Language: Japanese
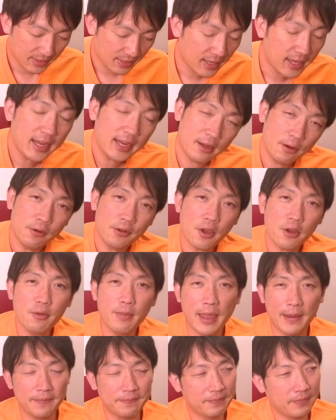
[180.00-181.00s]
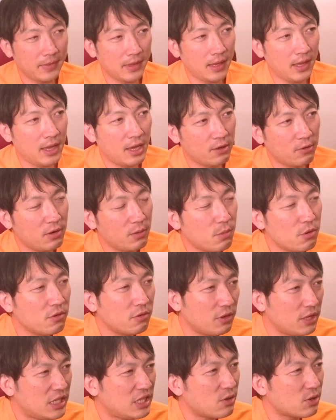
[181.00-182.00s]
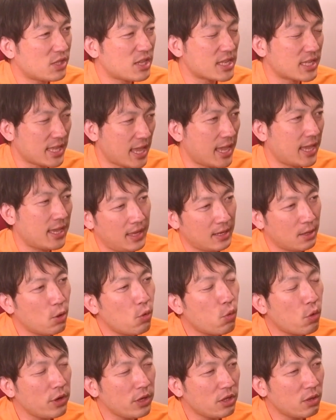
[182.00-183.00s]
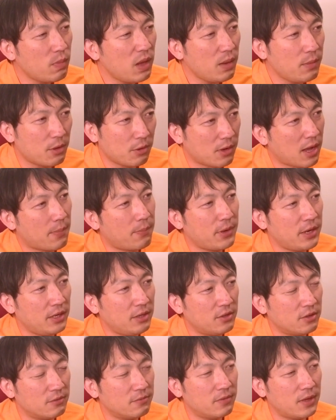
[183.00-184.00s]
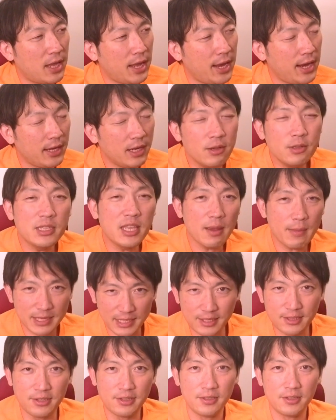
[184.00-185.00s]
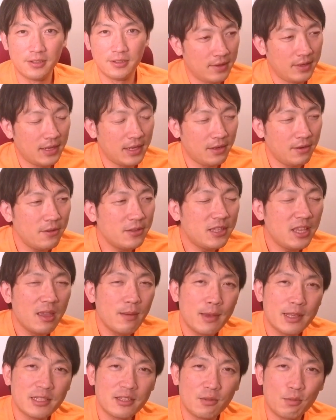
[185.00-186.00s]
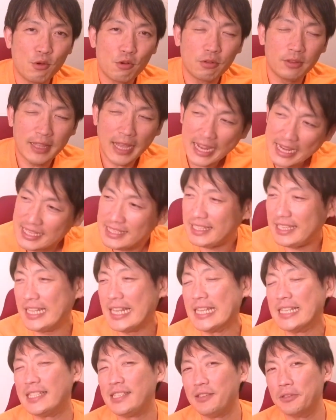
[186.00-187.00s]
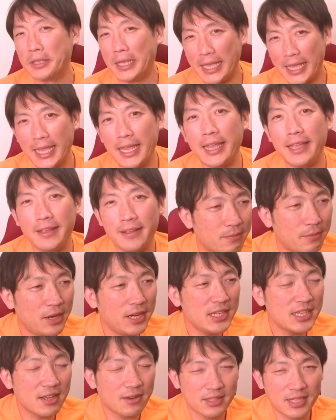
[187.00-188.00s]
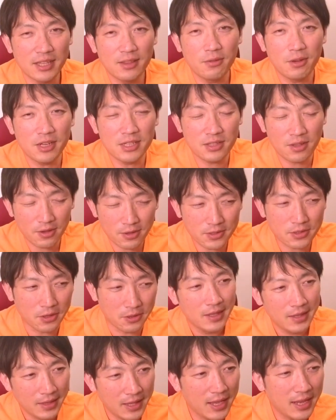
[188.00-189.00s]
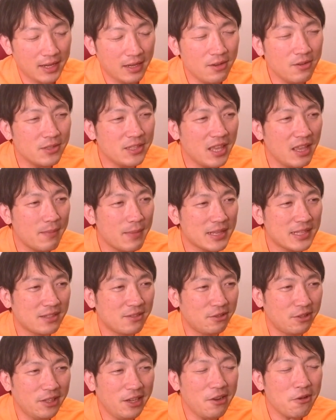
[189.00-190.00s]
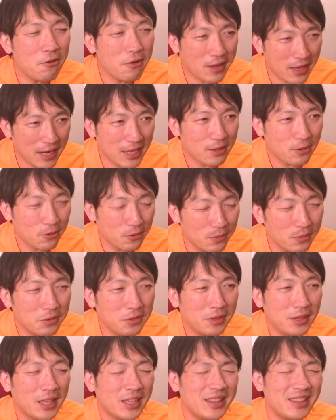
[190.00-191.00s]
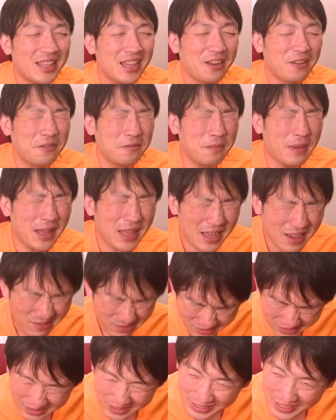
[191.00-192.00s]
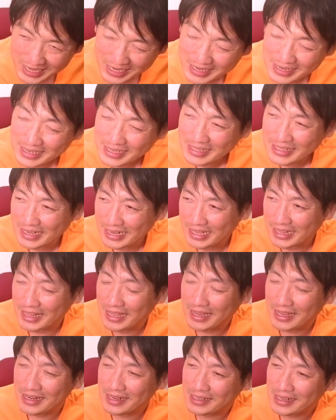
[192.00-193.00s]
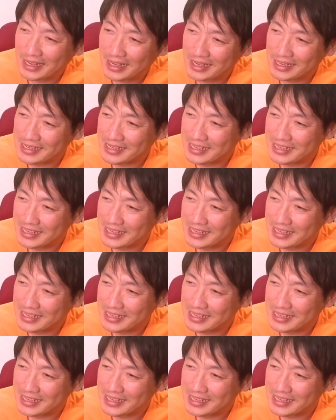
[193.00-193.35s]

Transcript: はい、6曲目。これ僕の一押しですね。Go For It Baby のカップリング、流星マスク。いや、流星マスク僕大好きなんですよね。プレジャーのセットリスト予想。で、流星マスク入れようかなと思ったんだけど、まあ普通に考えたらなかなか